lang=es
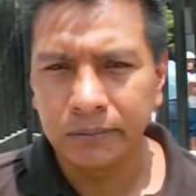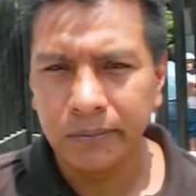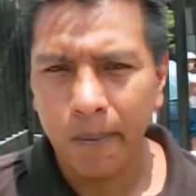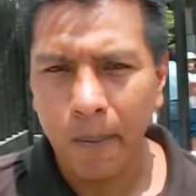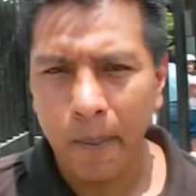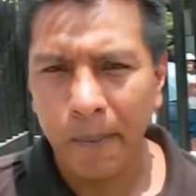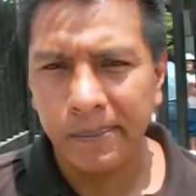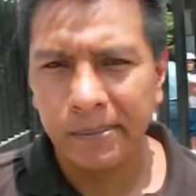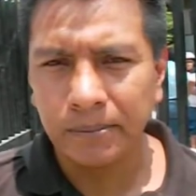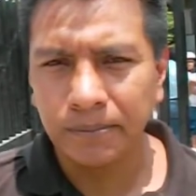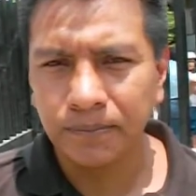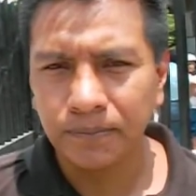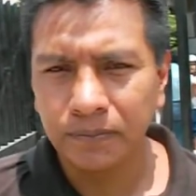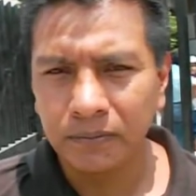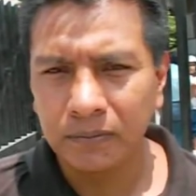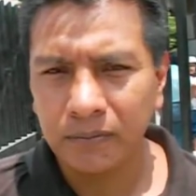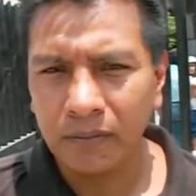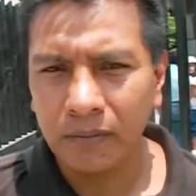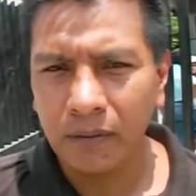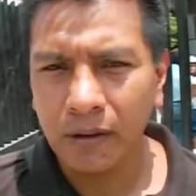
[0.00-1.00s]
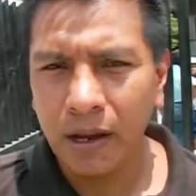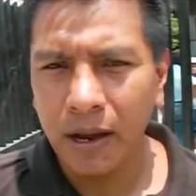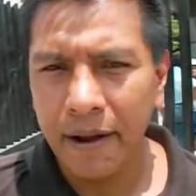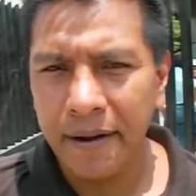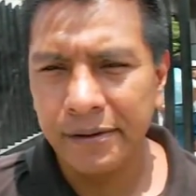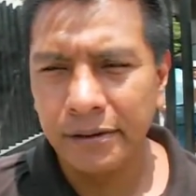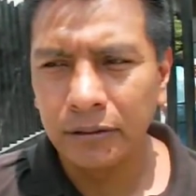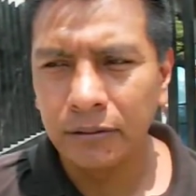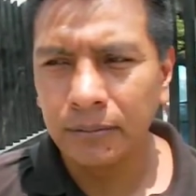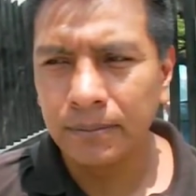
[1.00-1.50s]
¿Sería tu primer
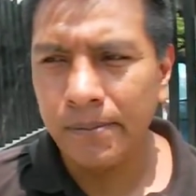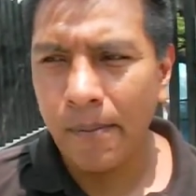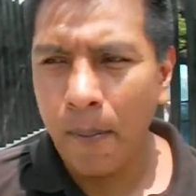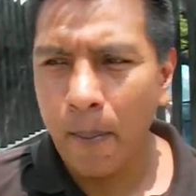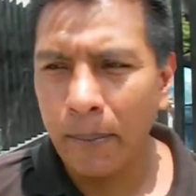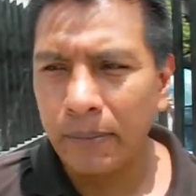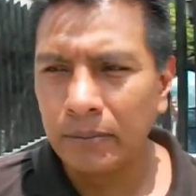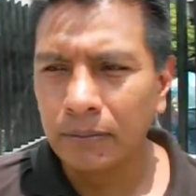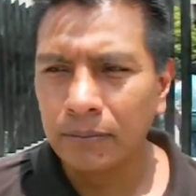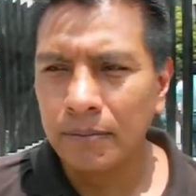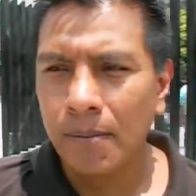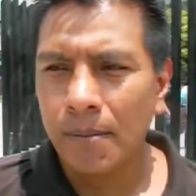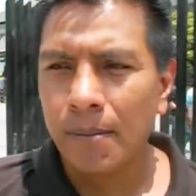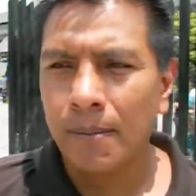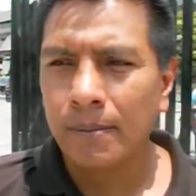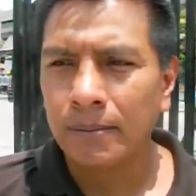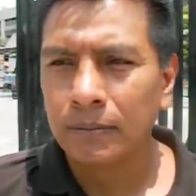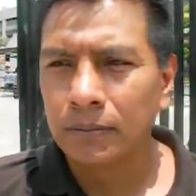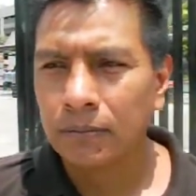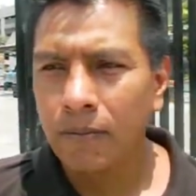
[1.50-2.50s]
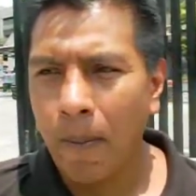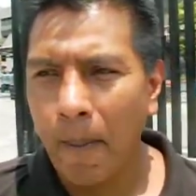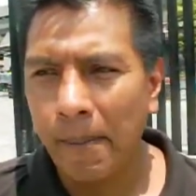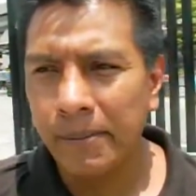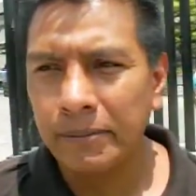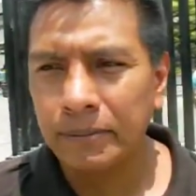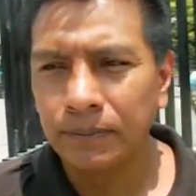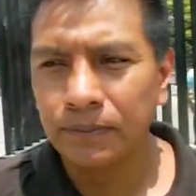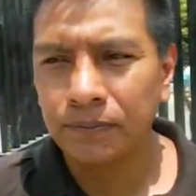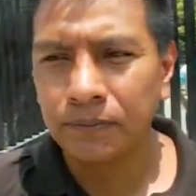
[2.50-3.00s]
campeón mundial en caso de que se
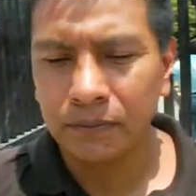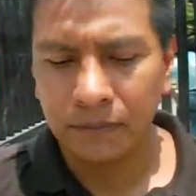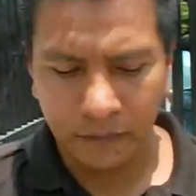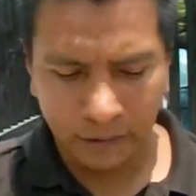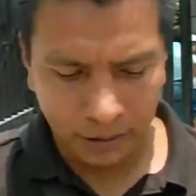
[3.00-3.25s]
corone?